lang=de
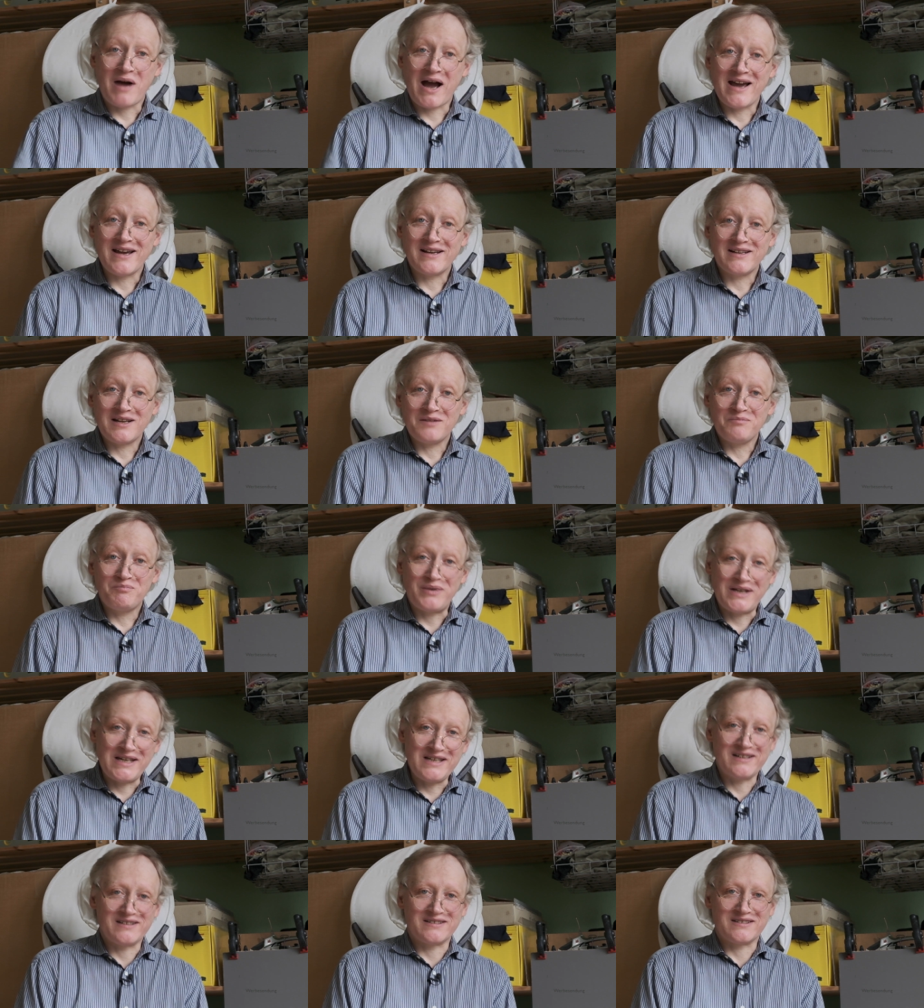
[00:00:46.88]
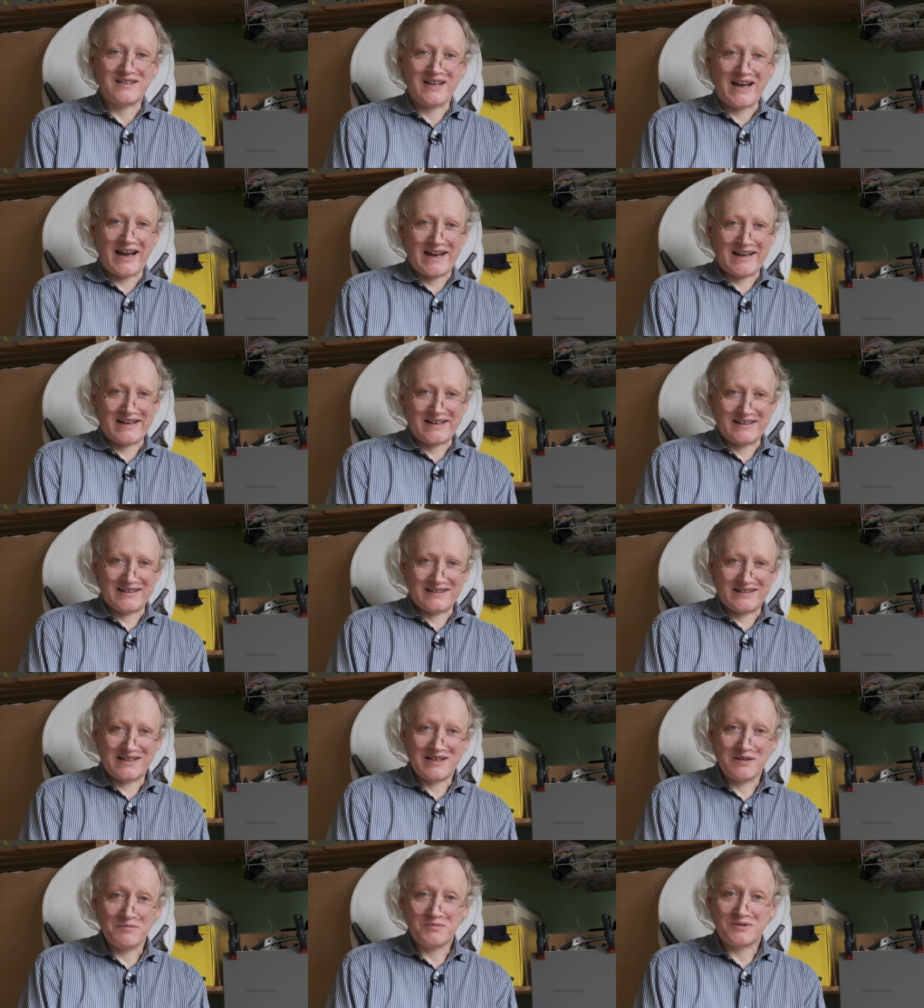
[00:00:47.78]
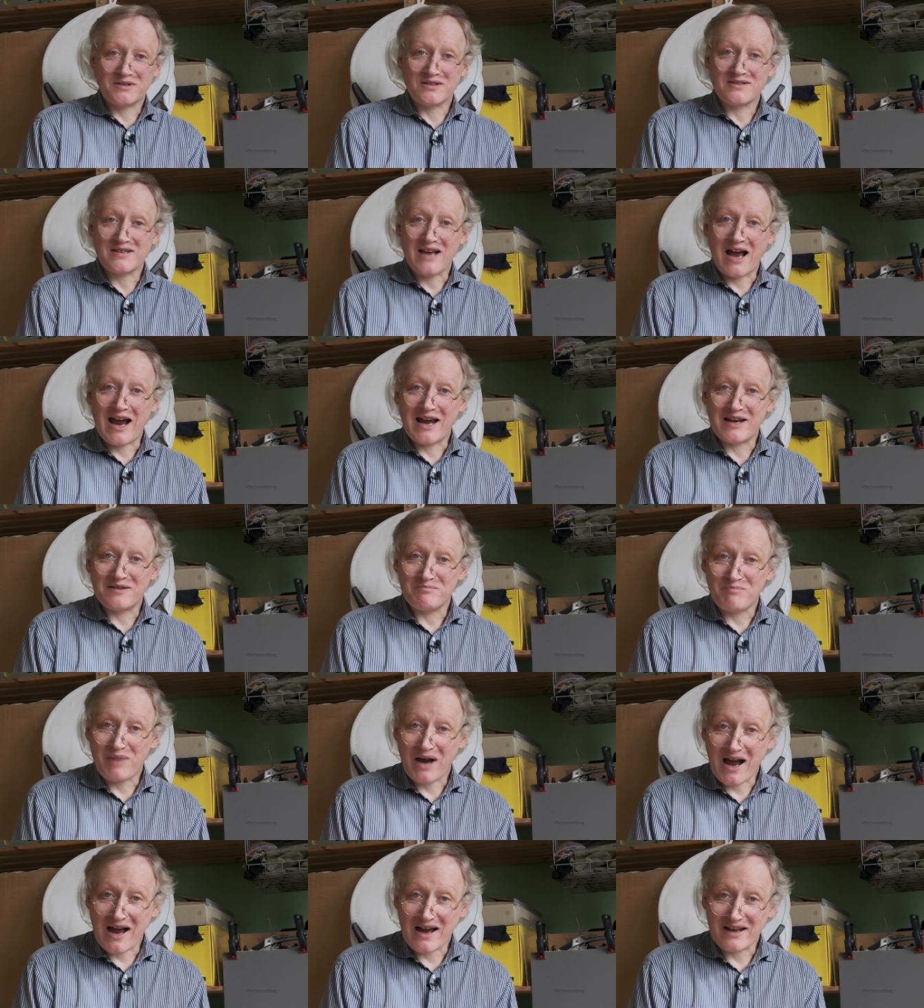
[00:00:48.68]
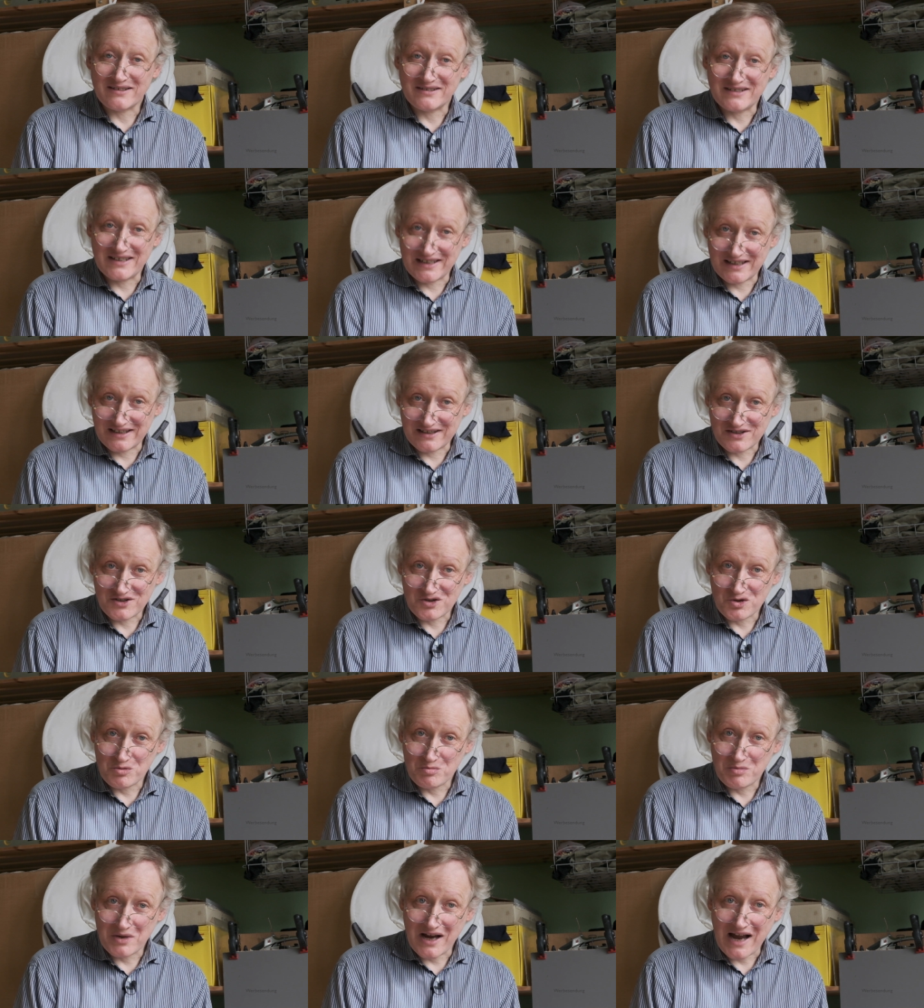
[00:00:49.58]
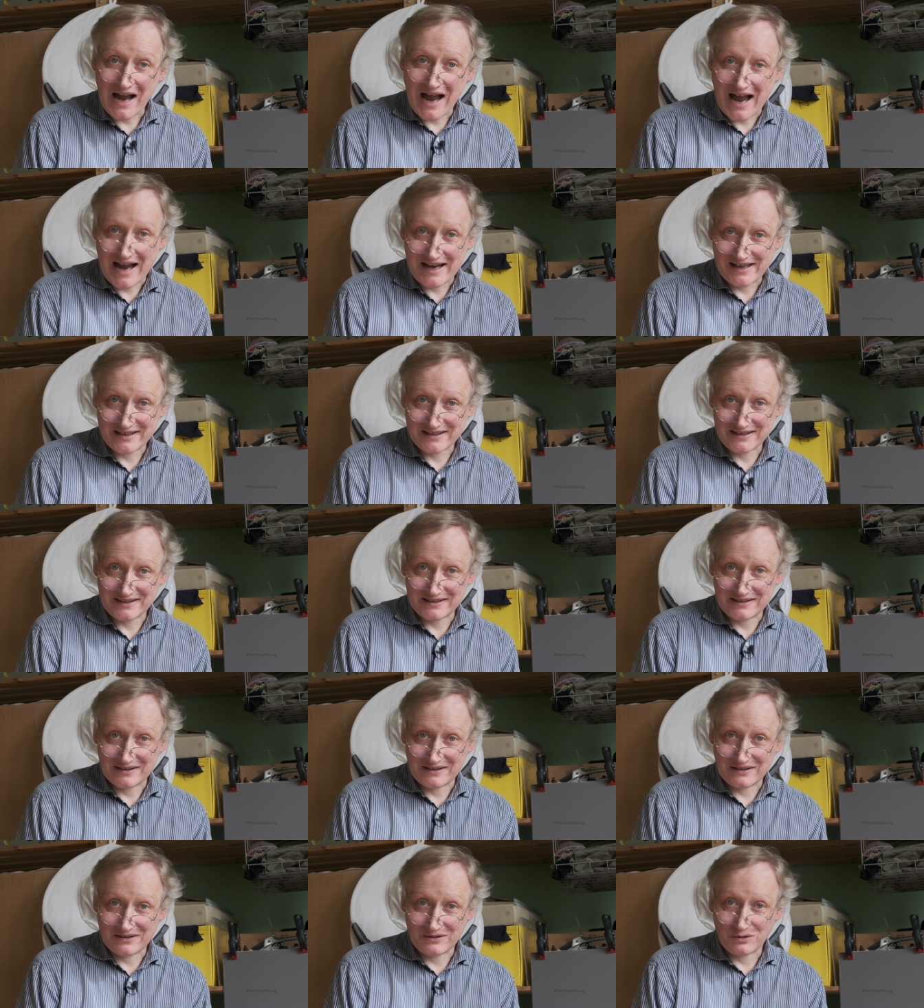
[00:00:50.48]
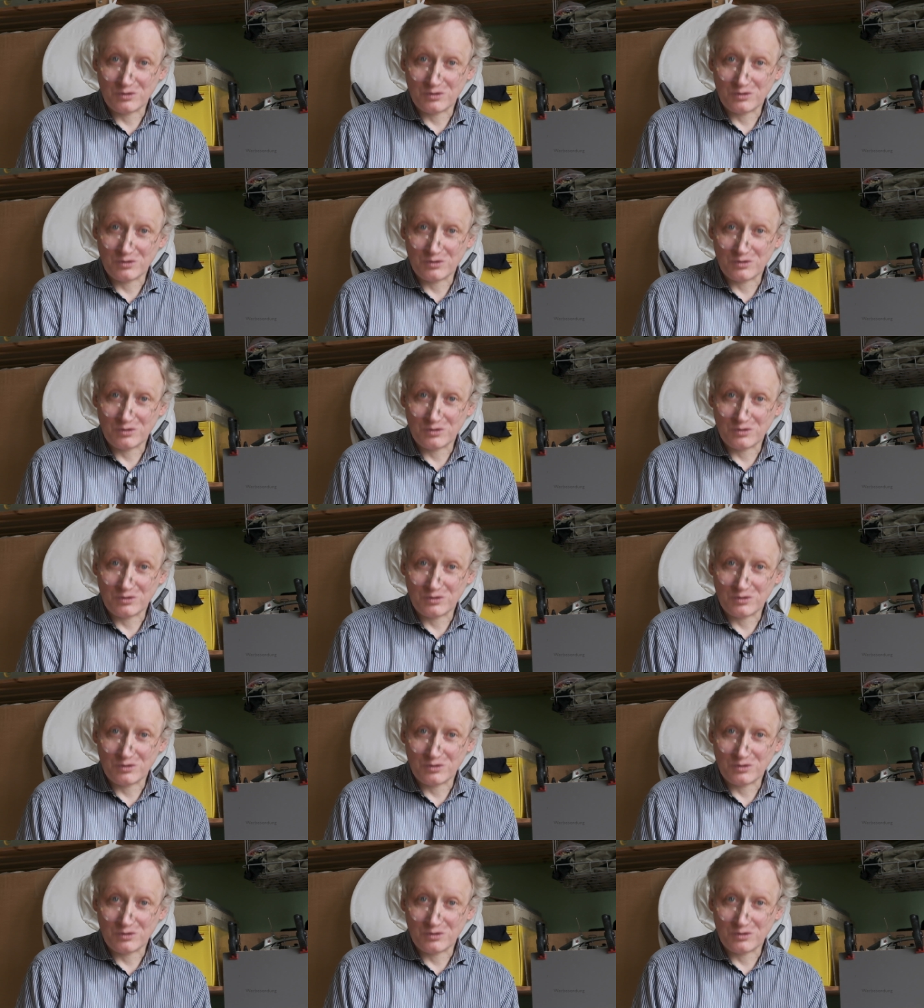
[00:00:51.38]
Bei den Bienentränken gibt es ein paar Dinge zu beachten.